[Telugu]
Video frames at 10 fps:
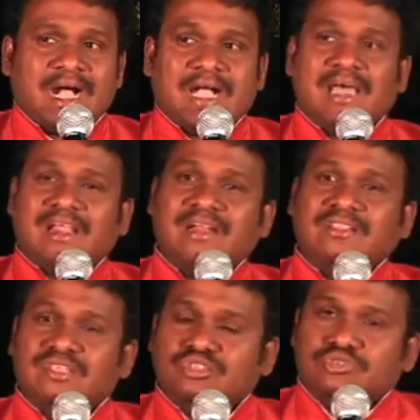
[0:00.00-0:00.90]

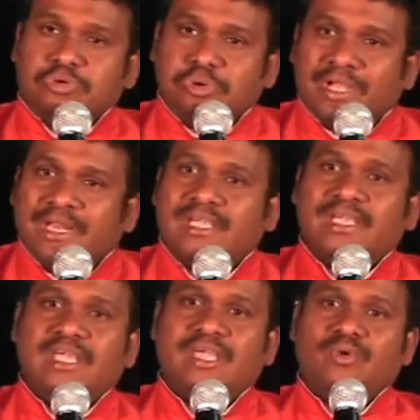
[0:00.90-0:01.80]
ఆకారాన్ని
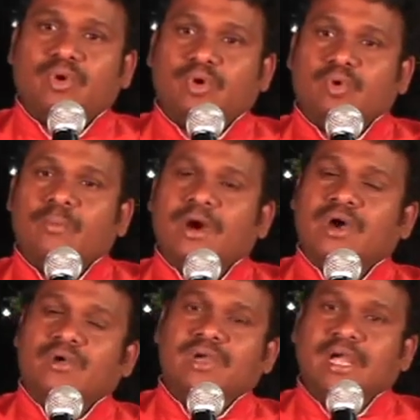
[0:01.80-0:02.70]
తెచ్చుకోవడానికి ఒక
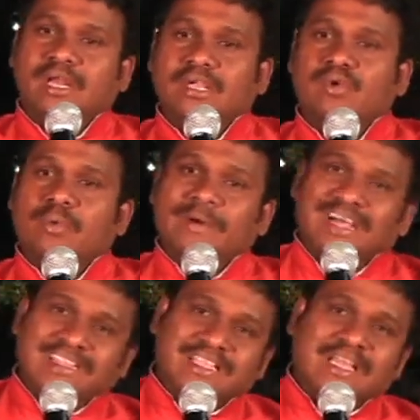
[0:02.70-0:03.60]
కుమారుడు కానీ
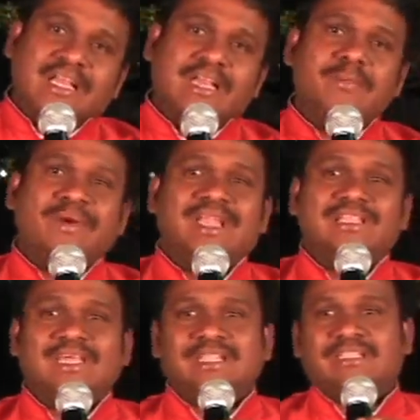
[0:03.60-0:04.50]
కుమార్తె కానీ
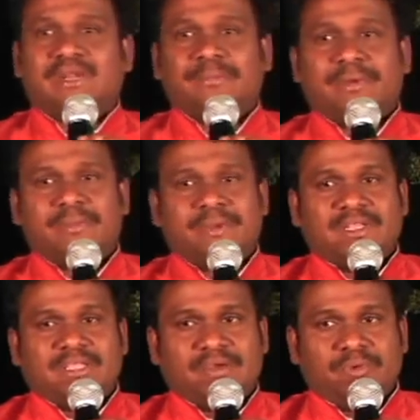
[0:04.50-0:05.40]
బయలుదేరతారు
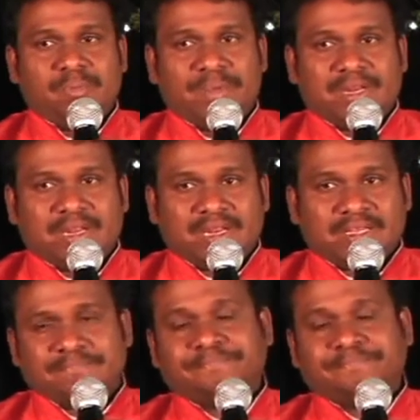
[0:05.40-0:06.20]
ప్రియమైన దేవుని పిల్లలరా